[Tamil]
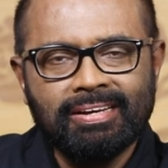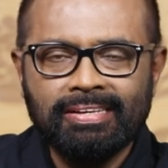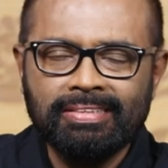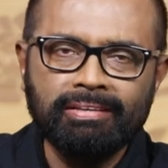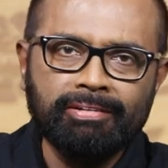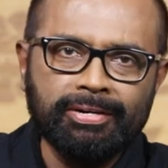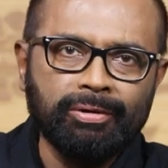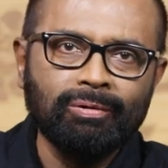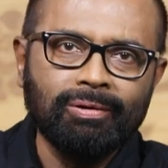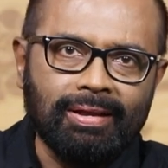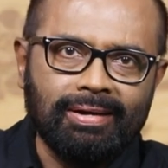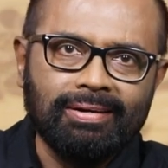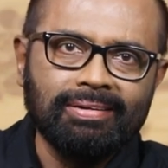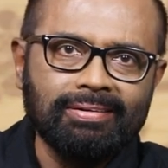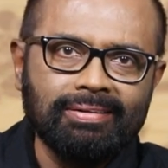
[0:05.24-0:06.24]
இந்த வீடியோவில்
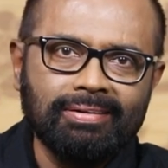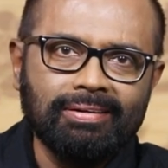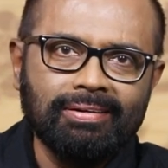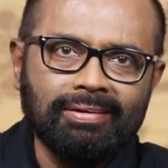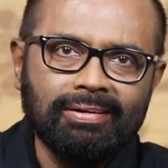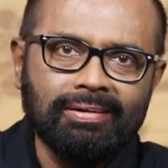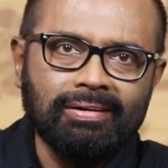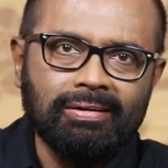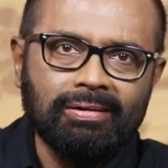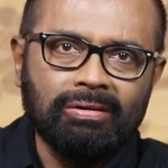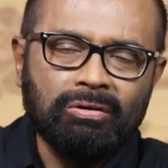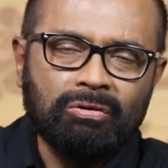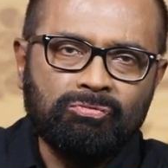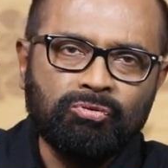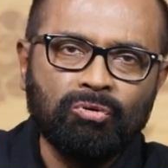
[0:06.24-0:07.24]

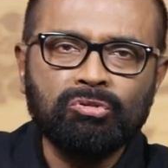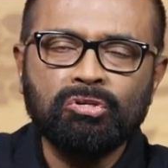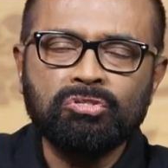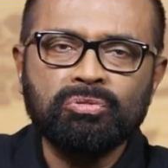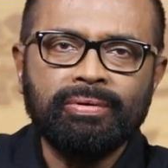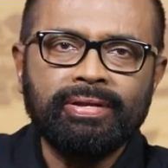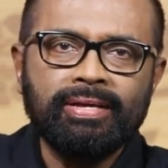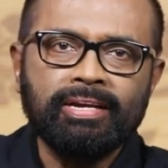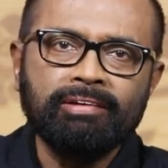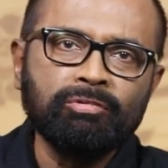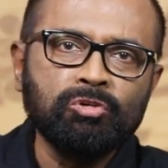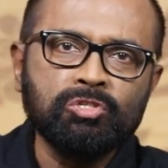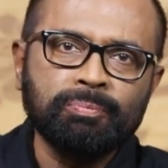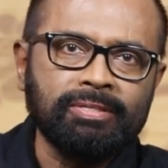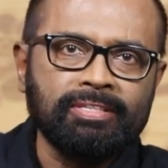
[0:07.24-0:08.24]
ஃபோட்டோஸுடைய
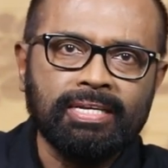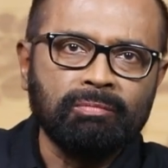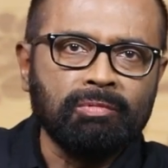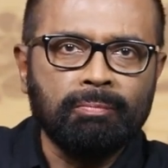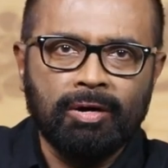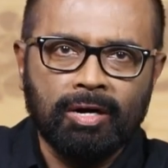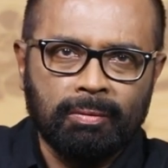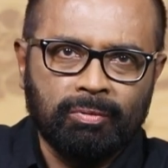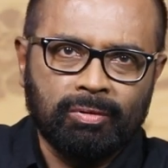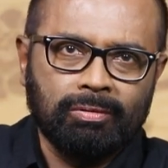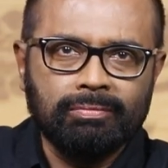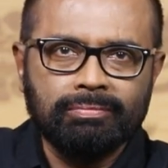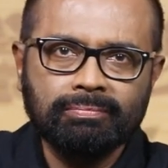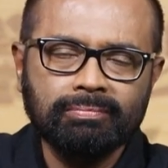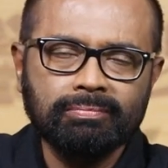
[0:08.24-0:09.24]
ரிவ்யூஸ் பற்றி நம்ம பார்க்க போகிறோம்
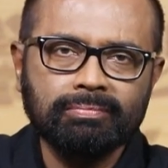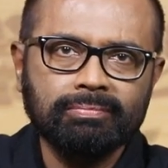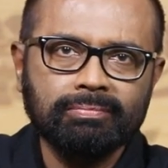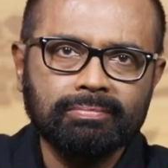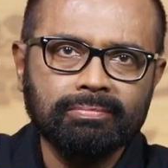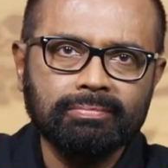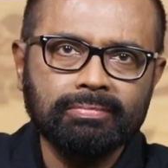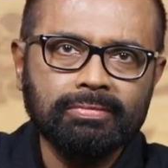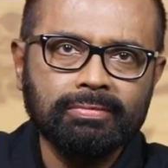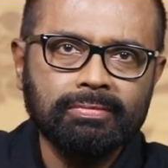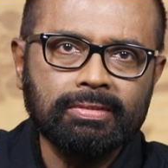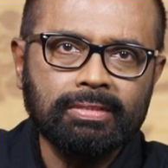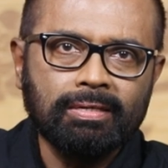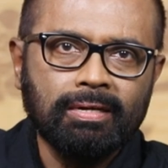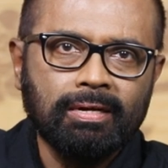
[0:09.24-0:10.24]

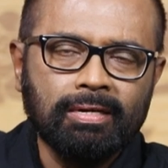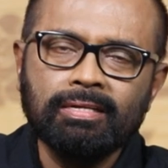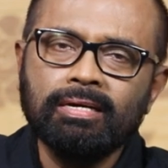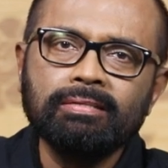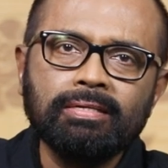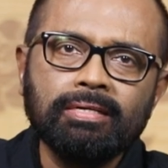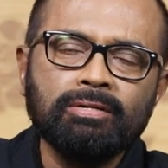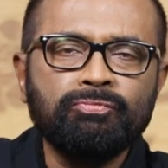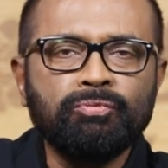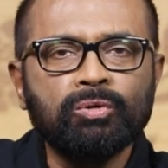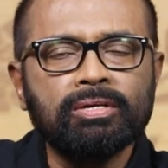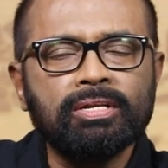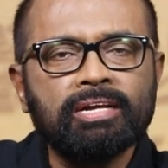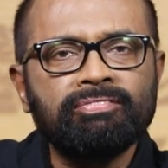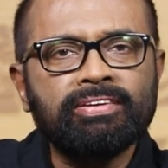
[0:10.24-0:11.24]
அதாவது
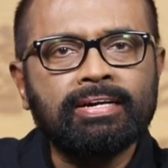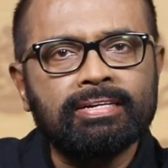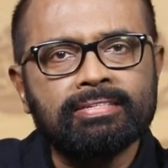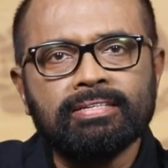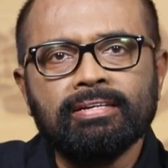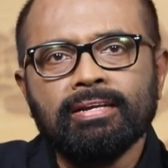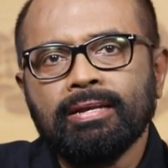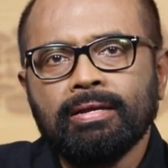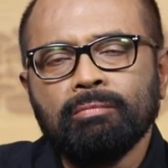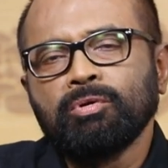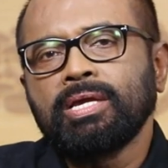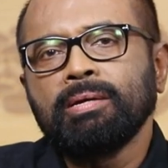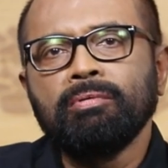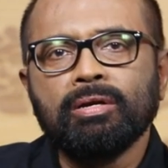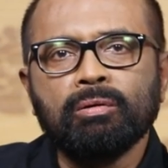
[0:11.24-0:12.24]
ஃபோட்டோகிராஃபி கற்றலில்
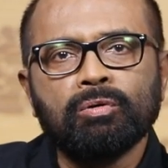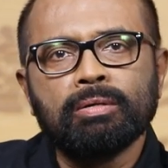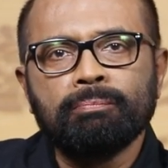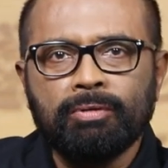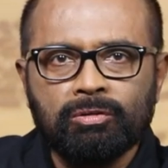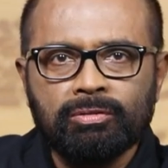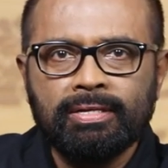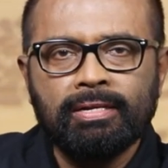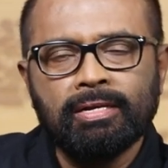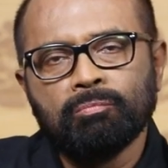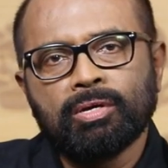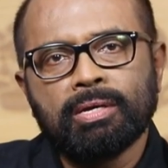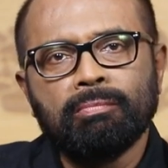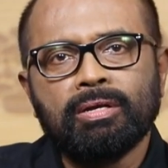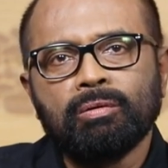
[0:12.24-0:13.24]
முக்கியமான ஒரு பகுதியில்
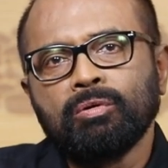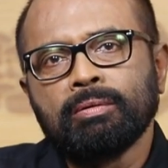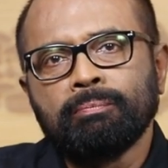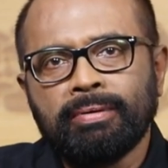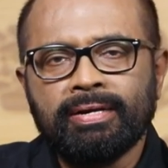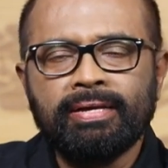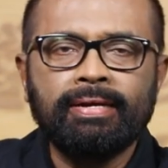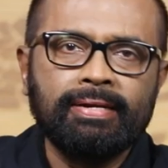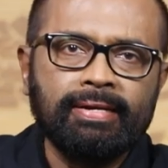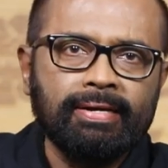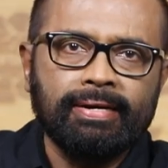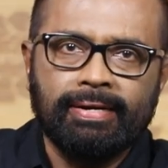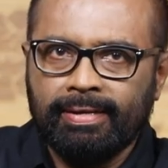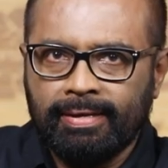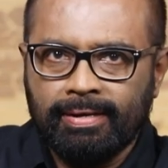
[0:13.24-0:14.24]
முக்கியமான ஒரு படி
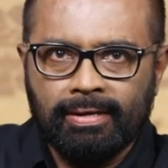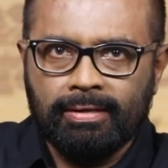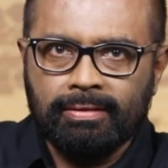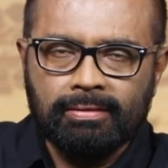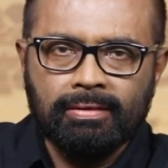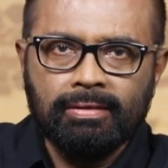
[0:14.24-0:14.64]
என்னென்னு கேட்டிங்கன்னா